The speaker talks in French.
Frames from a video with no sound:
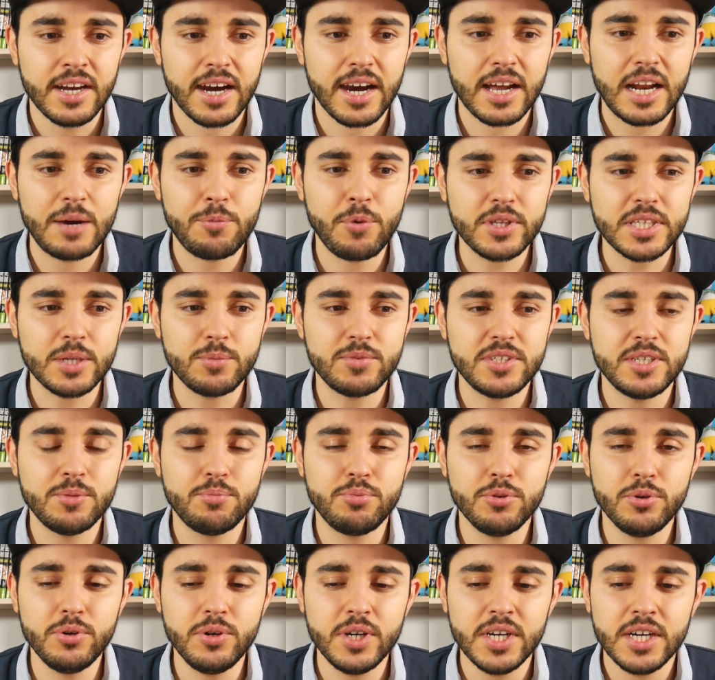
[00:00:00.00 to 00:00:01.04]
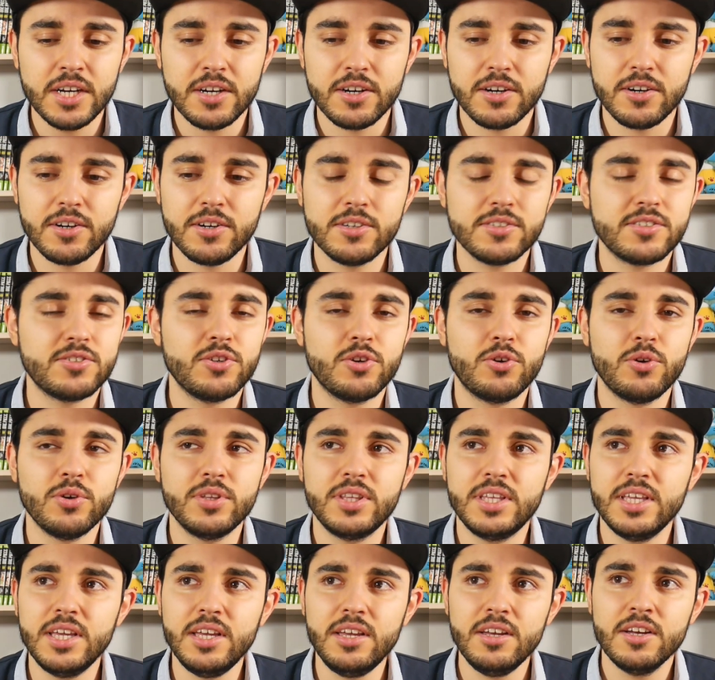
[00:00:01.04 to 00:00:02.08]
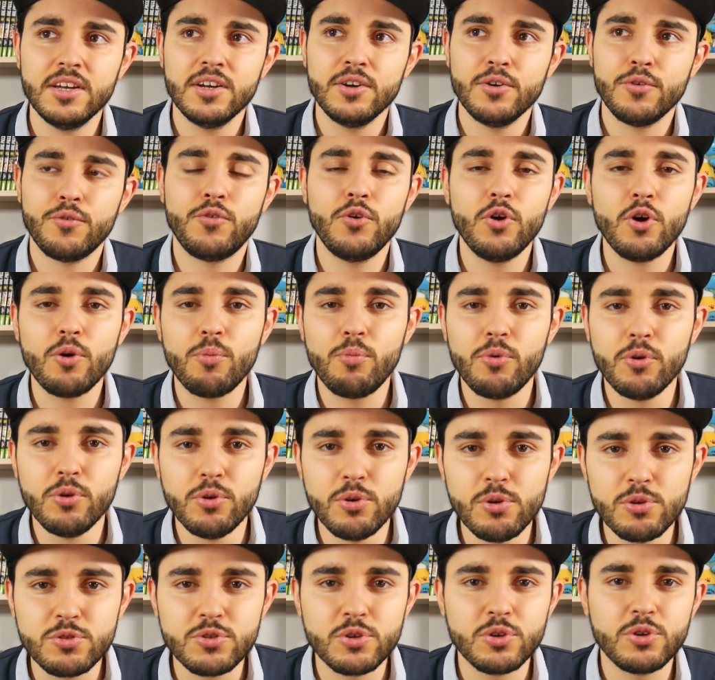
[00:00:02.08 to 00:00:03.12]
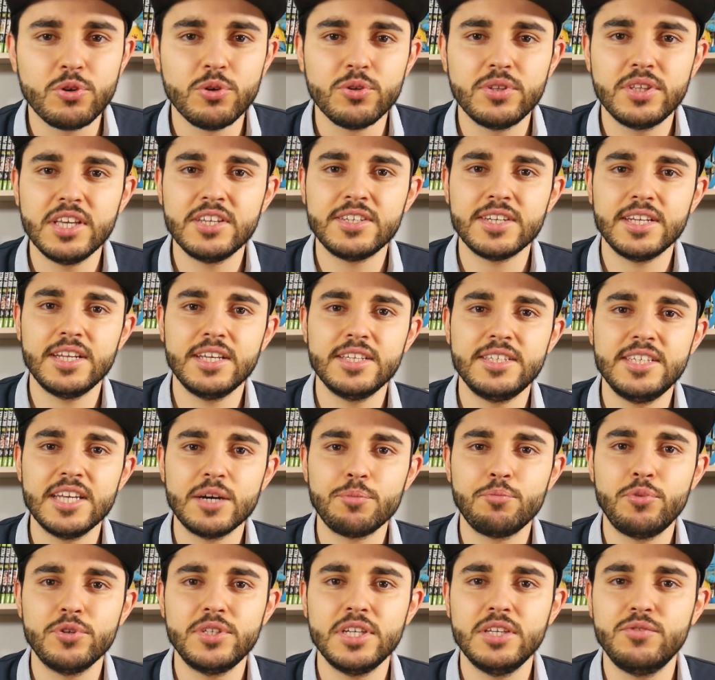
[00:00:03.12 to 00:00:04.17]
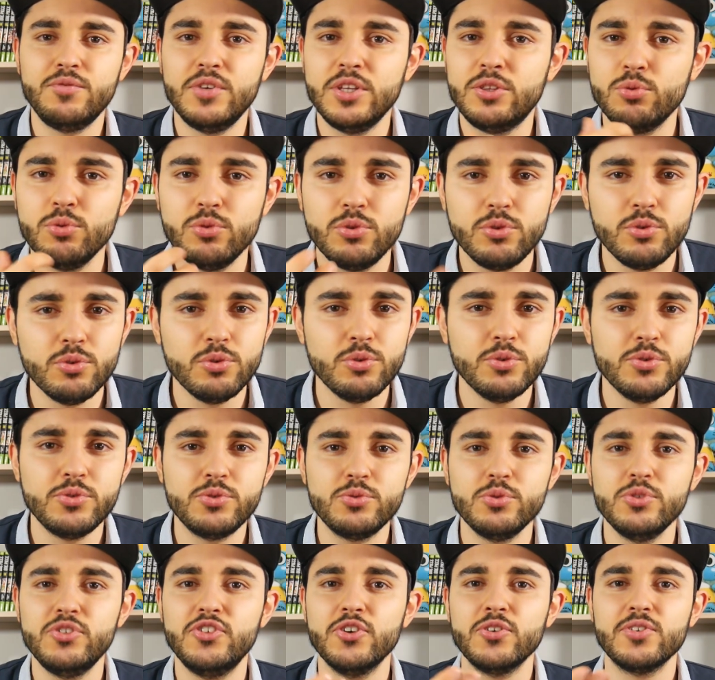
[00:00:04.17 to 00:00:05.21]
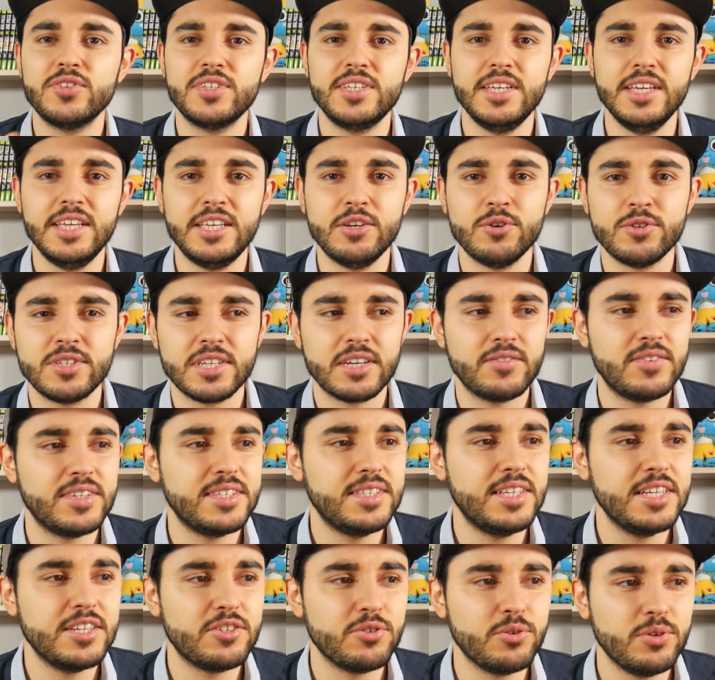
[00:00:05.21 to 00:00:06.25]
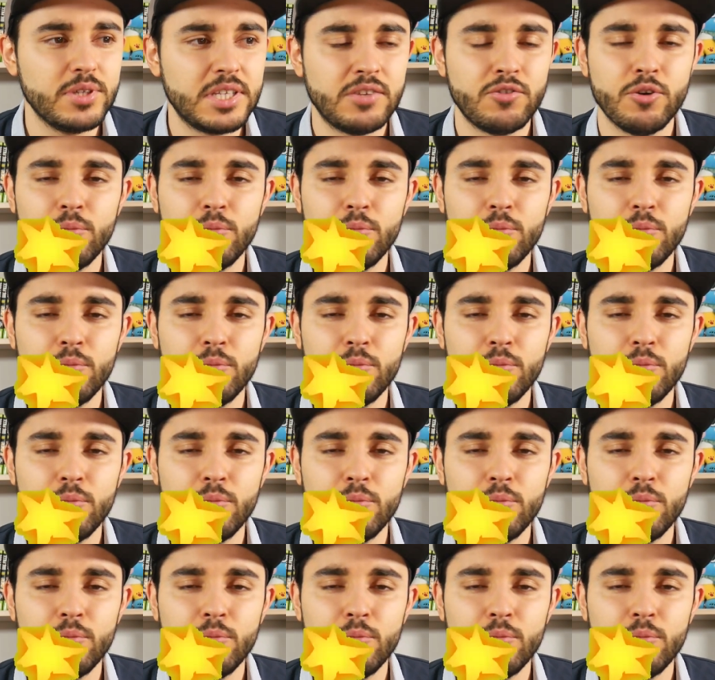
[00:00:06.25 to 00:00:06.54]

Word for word: elle apporte un petit peu euh, ce côté fleur bleue, ce côté, j'allais dire, petite fille toute douce, toute gentille, qui est au service des autres, qui